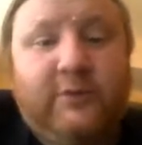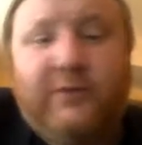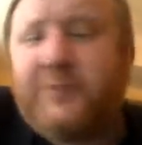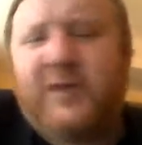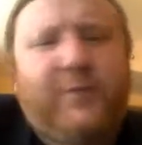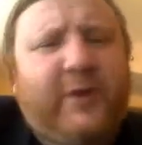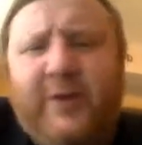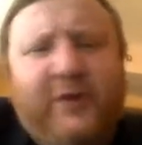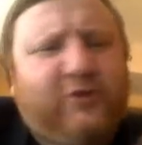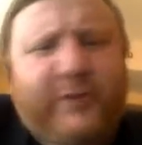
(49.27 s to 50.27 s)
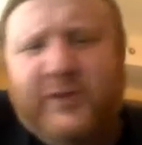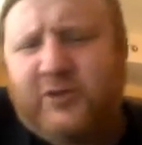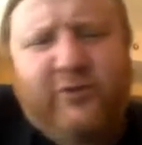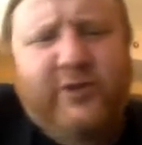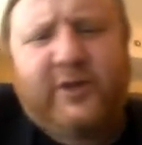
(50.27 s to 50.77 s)
Вообще не понимает, что
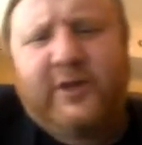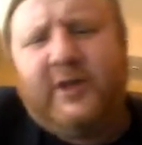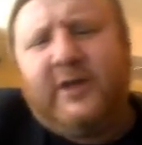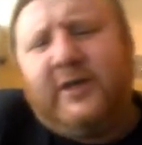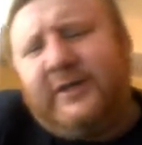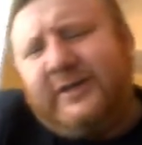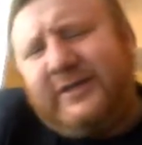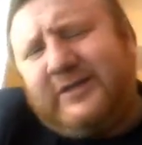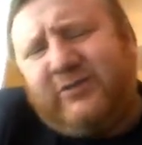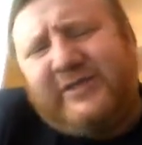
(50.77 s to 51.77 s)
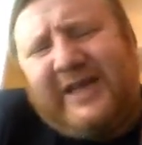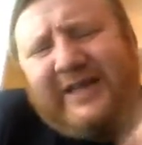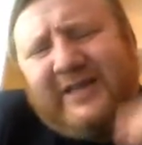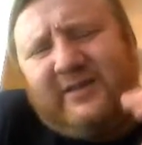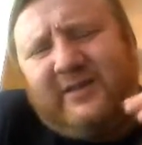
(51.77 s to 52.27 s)
происходит. Э, такой,
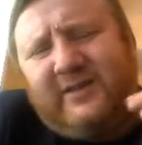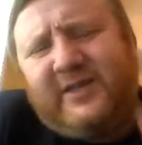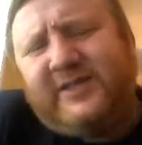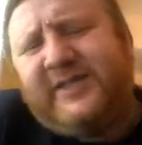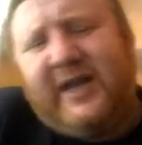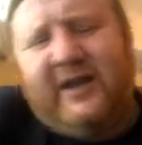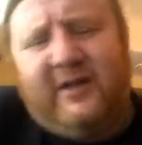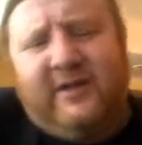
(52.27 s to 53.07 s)
знаете, кисель.